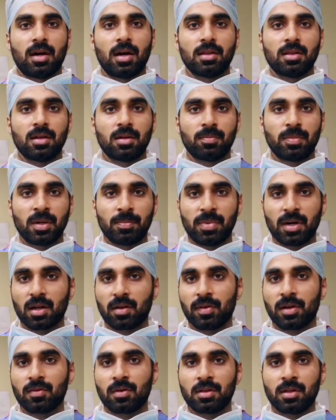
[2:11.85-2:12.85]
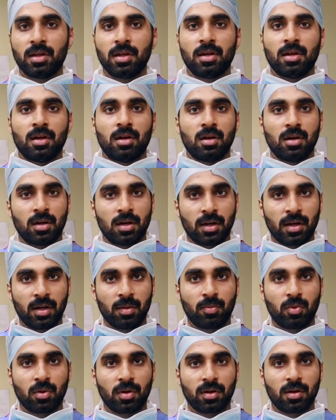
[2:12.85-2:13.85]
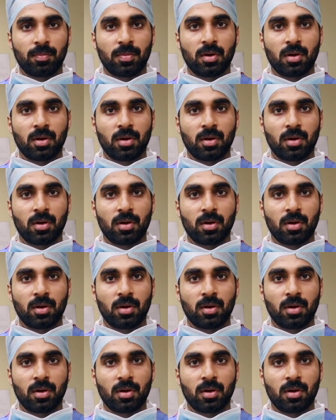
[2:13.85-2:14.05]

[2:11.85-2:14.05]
அந்த ப பார்வைக்கு வந்து நீங்கள் கண்ணாடி போட்டிருக்க